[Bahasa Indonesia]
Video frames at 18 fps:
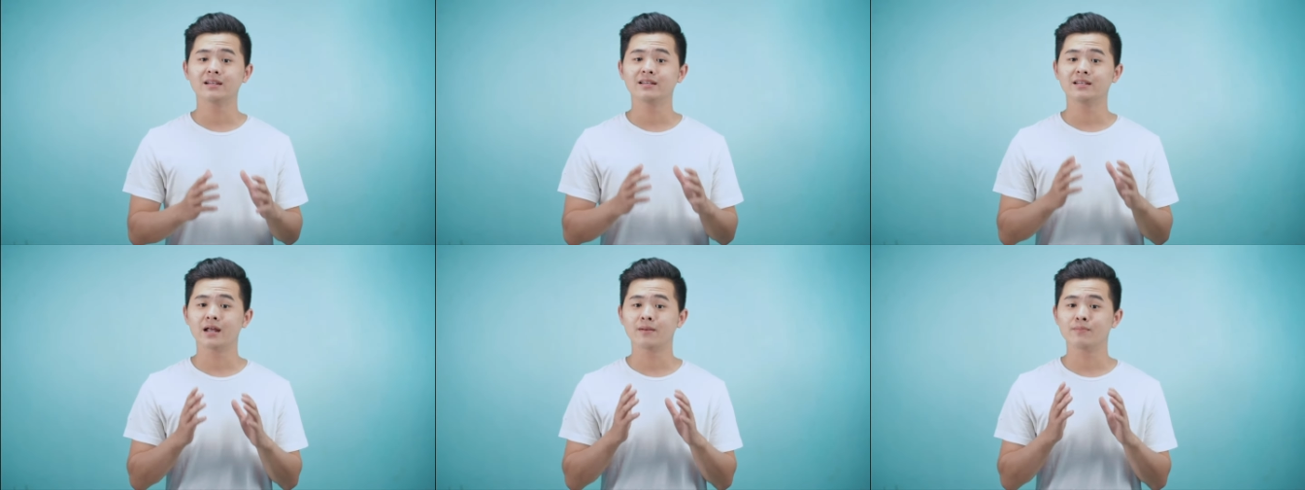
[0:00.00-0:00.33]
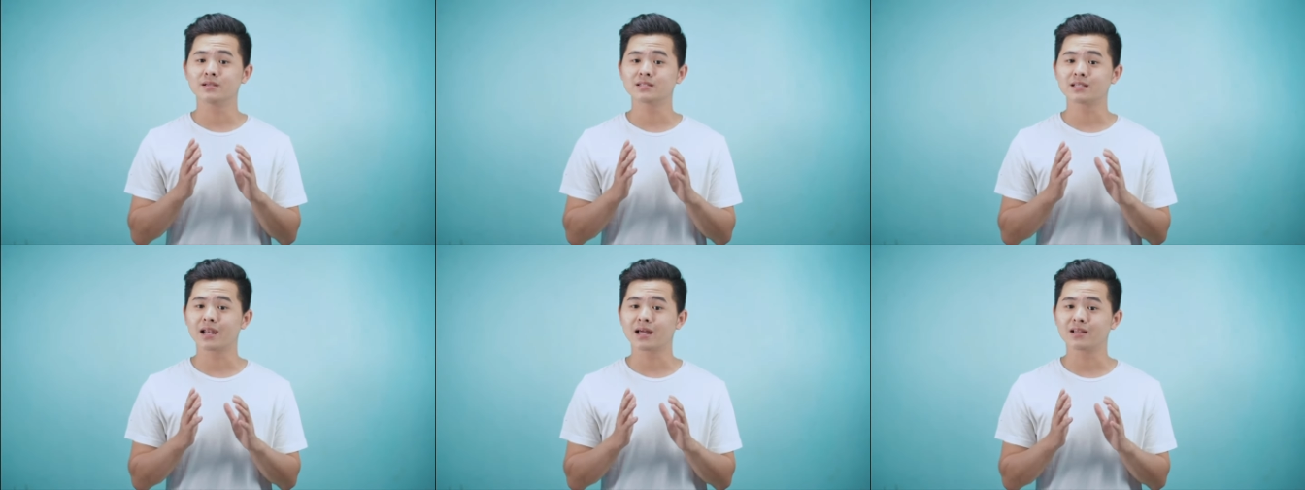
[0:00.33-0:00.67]
dan
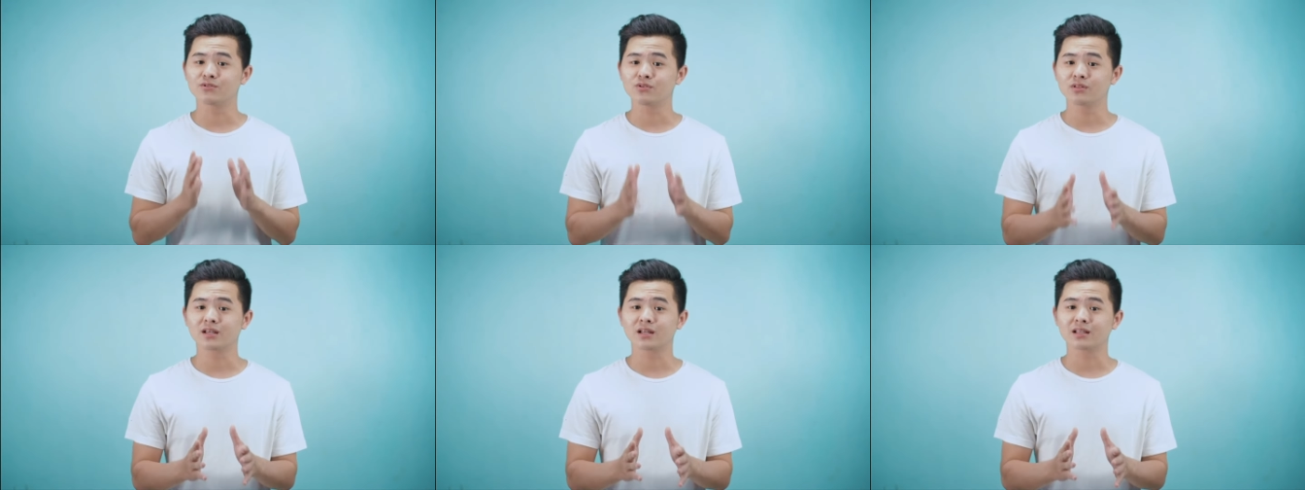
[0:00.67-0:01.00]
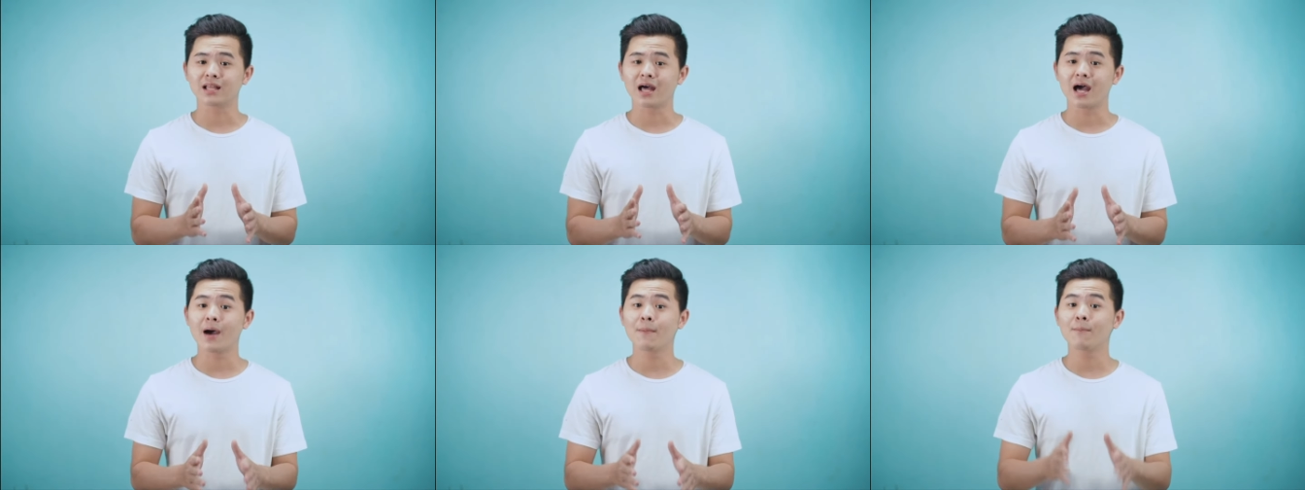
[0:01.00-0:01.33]
bisa lanjut ke
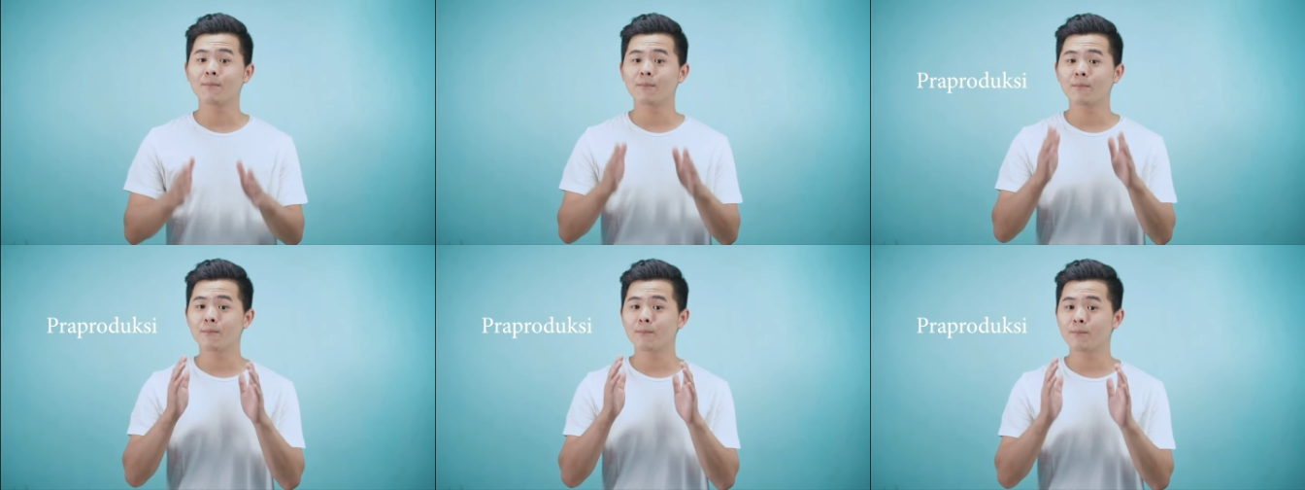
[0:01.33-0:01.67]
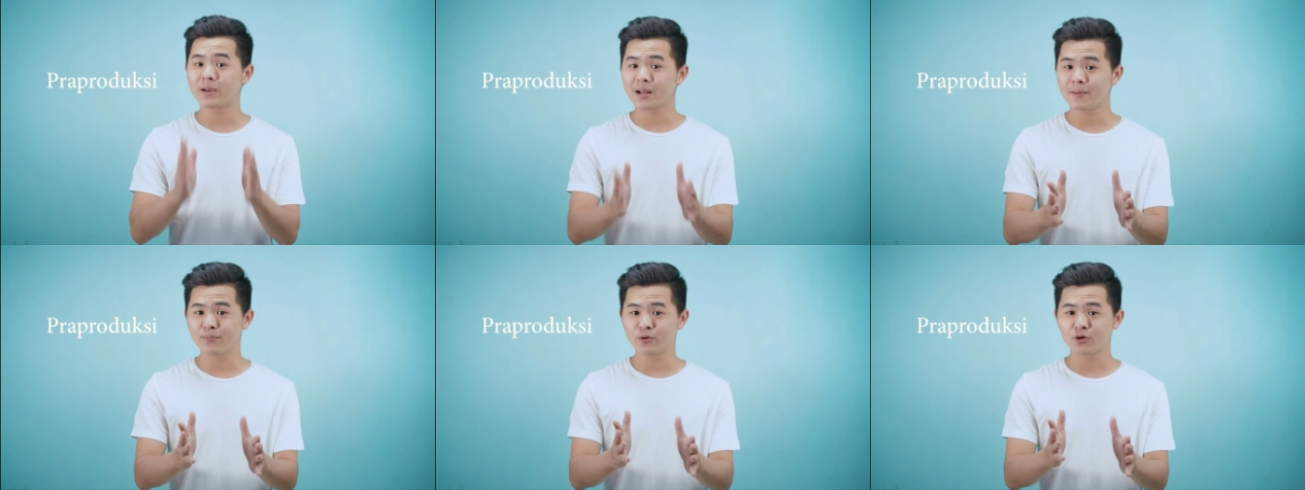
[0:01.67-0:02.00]
tahap
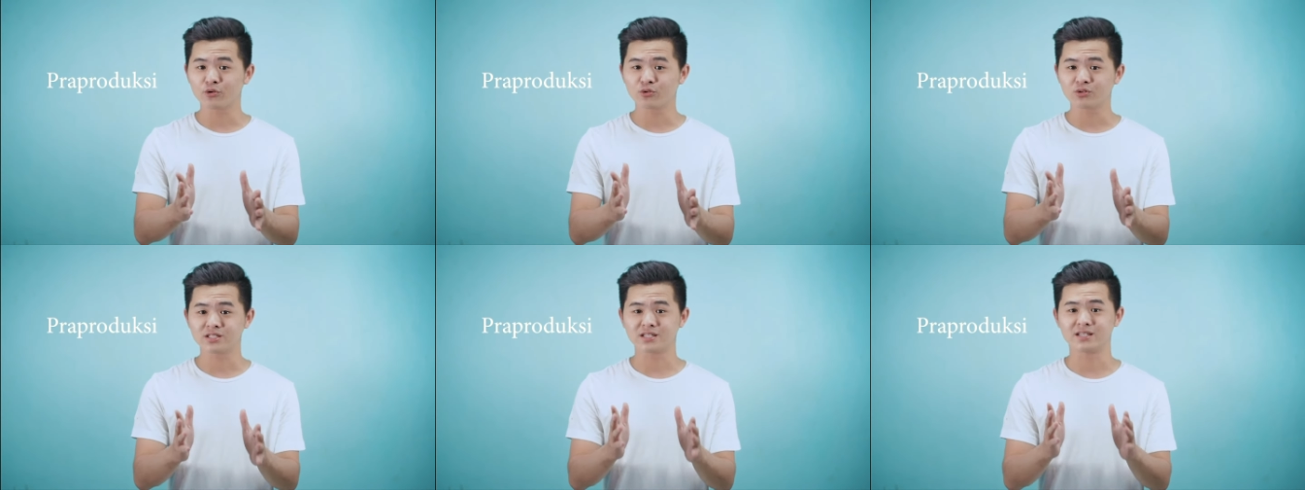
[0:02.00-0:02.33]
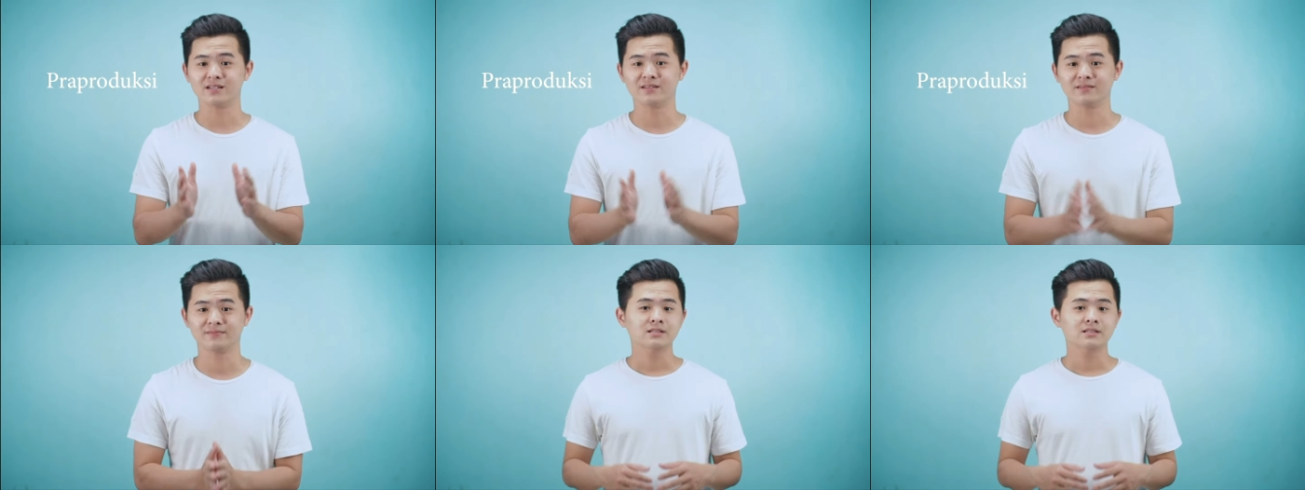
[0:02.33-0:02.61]
praproduksi.